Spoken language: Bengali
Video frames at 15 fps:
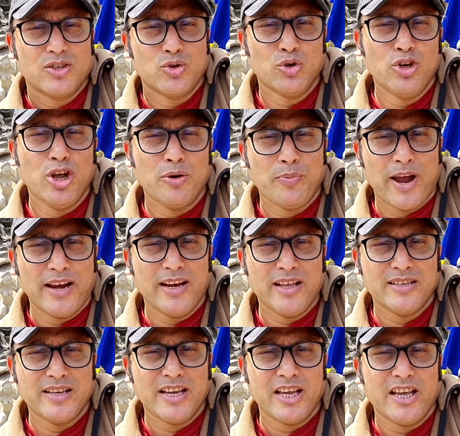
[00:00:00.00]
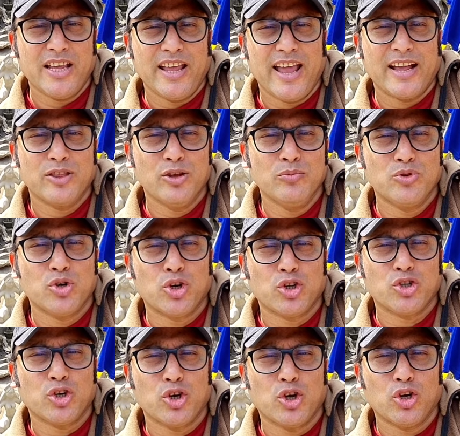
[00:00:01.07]
স্টুডিওর বাইরে যে একদম ছোট
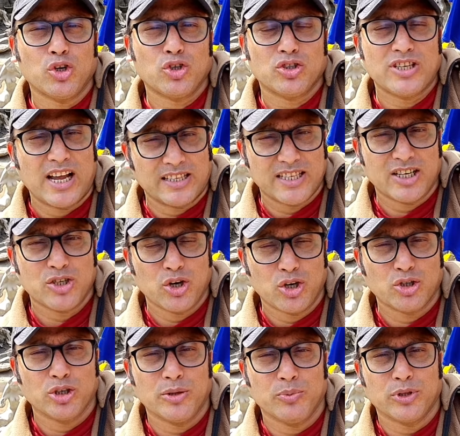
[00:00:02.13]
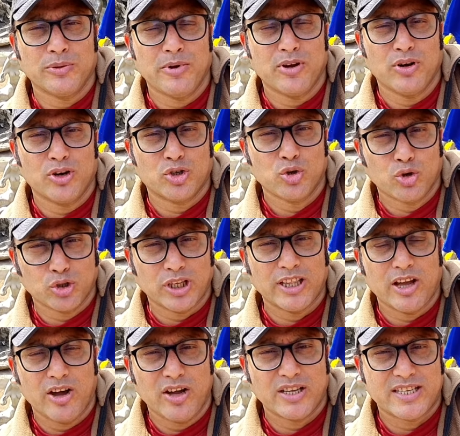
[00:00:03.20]
ছোট ছাঁচের সরস্বতী প্রতিমাগুলো শুকোতে
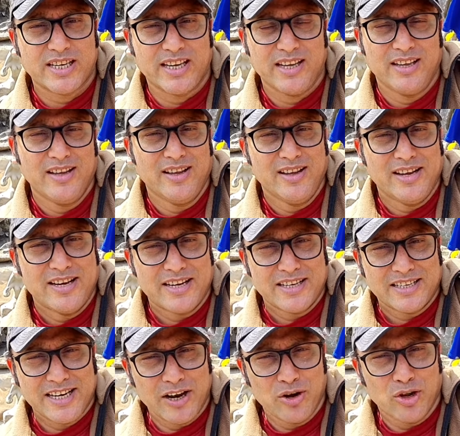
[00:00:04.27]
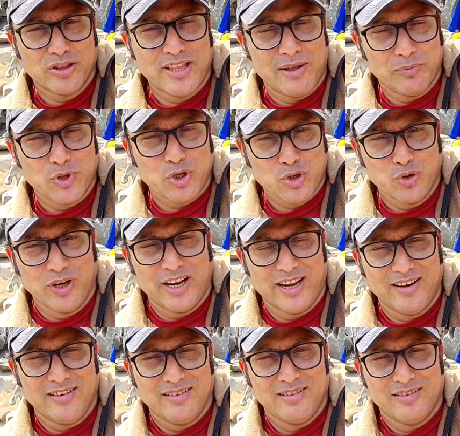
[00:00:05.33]
দেওয়া হয়েছে সেগুলোর দাম তো
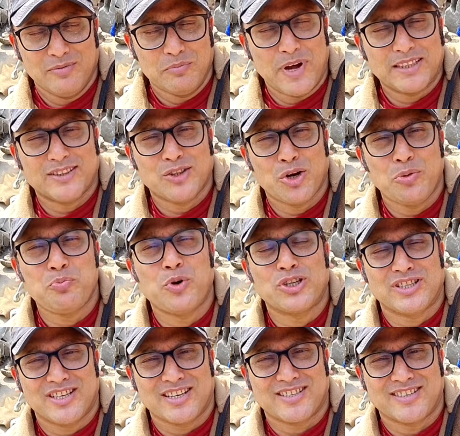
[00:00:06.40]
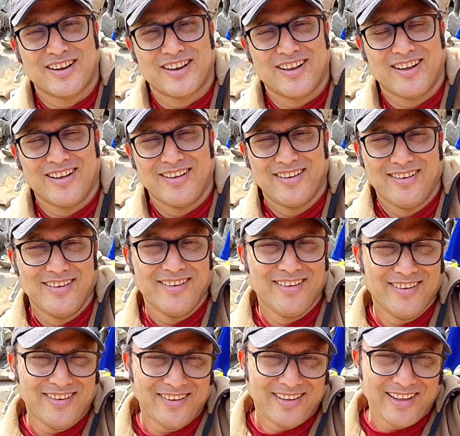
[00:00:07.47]
শুনলেন মাত্র পঞ্চাশ টাকা
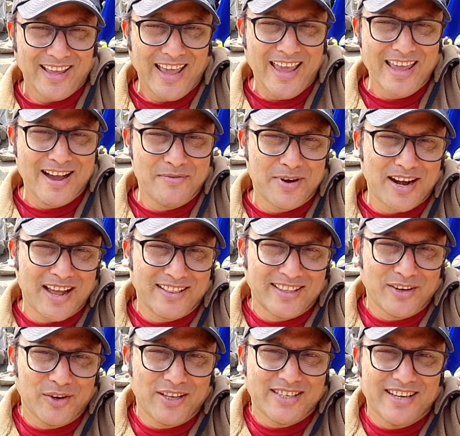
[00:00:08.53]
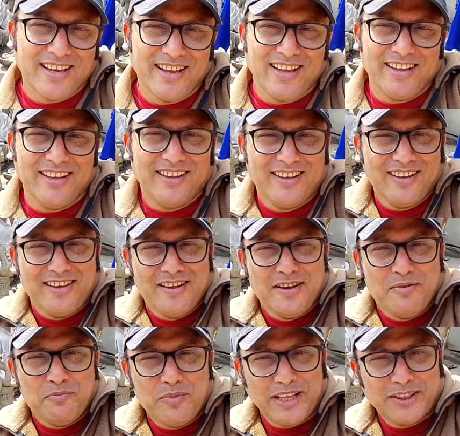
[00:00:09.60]
এই আমার হাতে রয়েছে
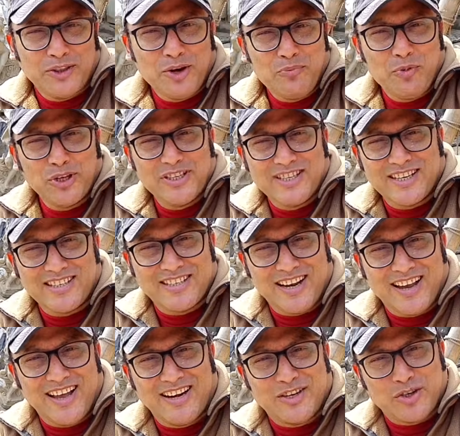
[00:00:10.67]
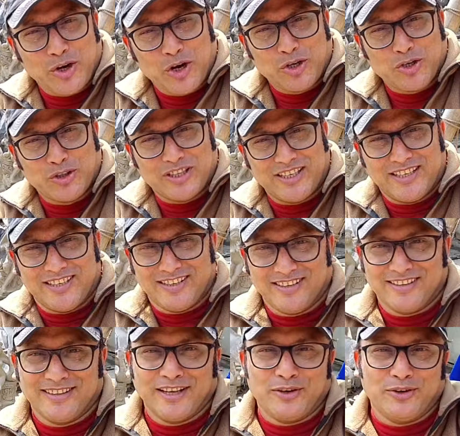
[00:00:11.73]
মাত্র পঞ্চাশ টাকার সরস্বতী
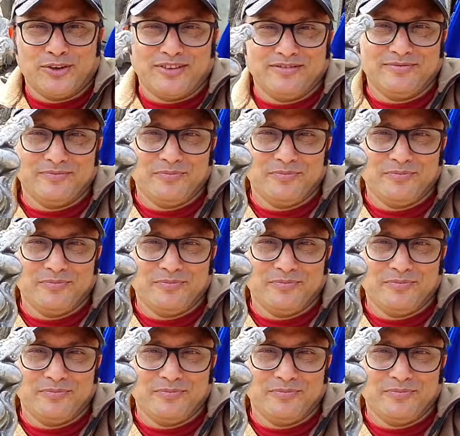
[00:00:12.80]
দেখুন